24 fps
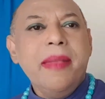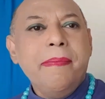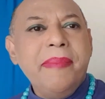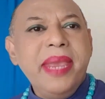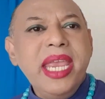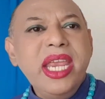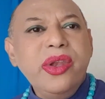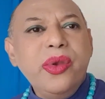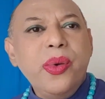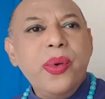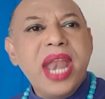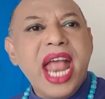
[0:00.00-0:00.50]

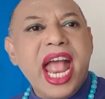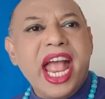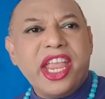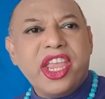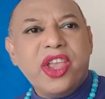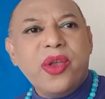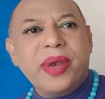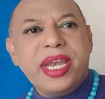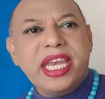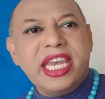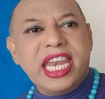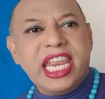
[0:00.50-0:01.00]
มิถุนา
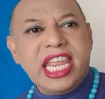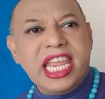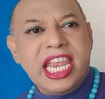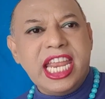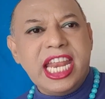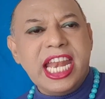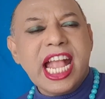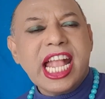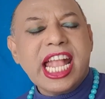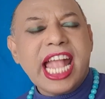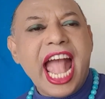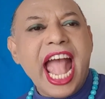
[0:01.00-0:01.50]
ยนนี้
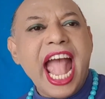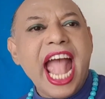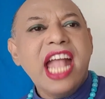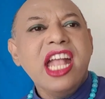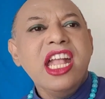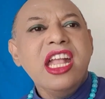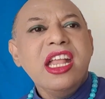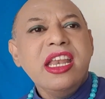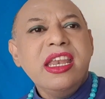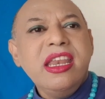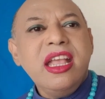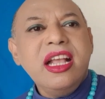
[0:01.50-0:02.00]
นะคะ
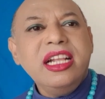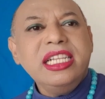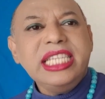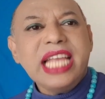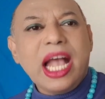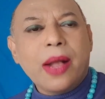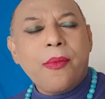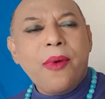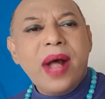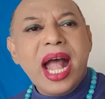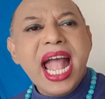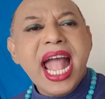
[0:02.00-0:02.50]
เนื่อง
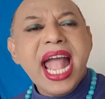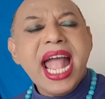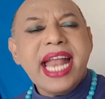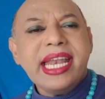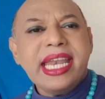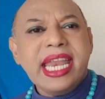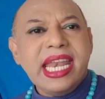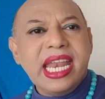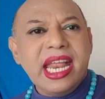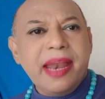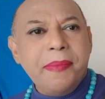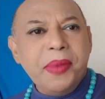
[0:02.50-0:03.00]
จากว่า
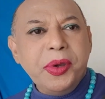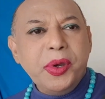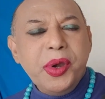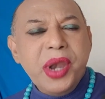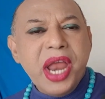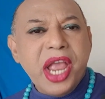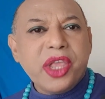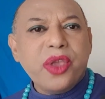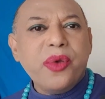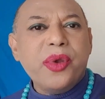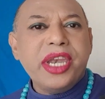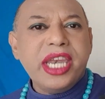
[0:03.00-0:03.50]
ในเดือนมิถุ
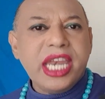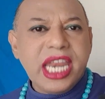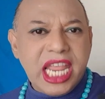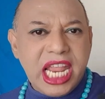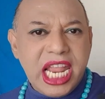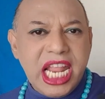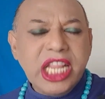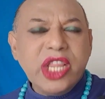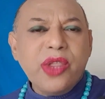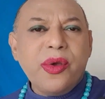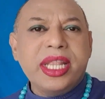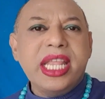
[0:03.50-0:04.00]
นายน
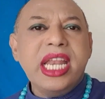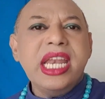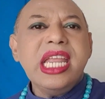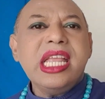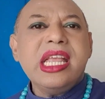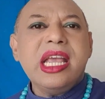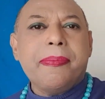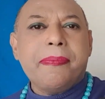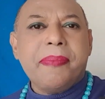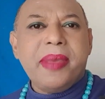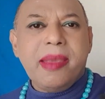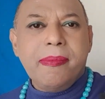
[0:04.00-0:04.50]
นี้ตัวท่านที่
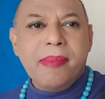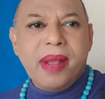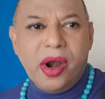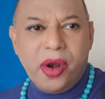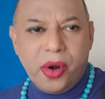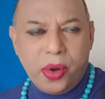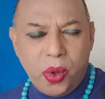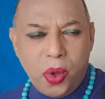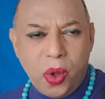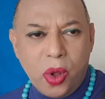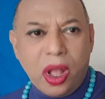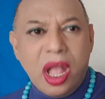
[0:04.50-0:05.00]
เกิดปีมะ
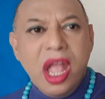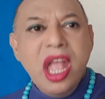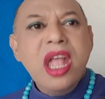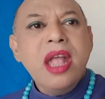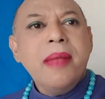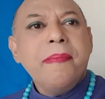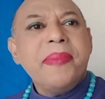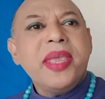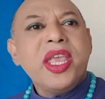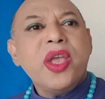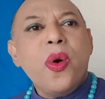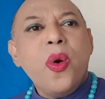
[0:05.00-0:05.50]
โรง
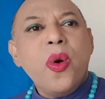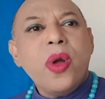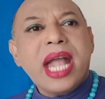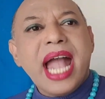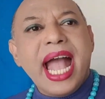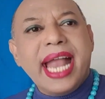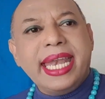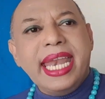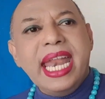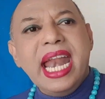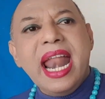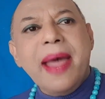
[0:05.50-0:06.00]
มีโอ
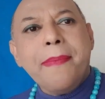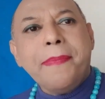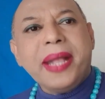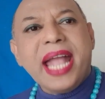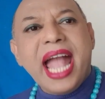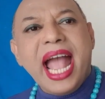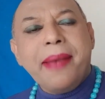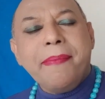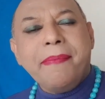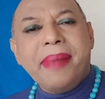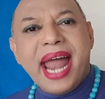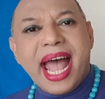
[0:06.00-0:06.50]
กาสได้รับ
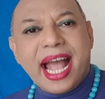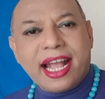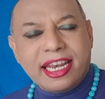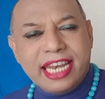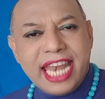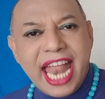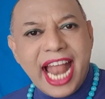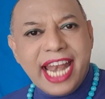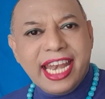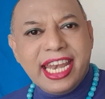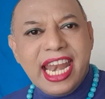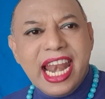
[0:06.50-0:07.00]
การผลัก
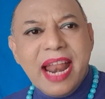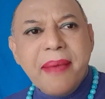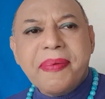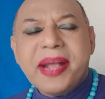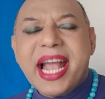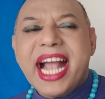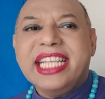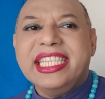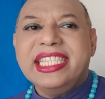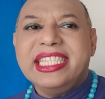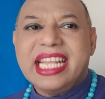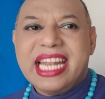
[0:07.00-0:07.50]
ดันได้รับ
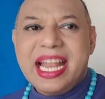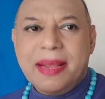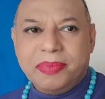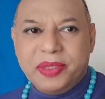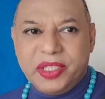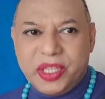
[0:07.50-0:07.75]
การสนับ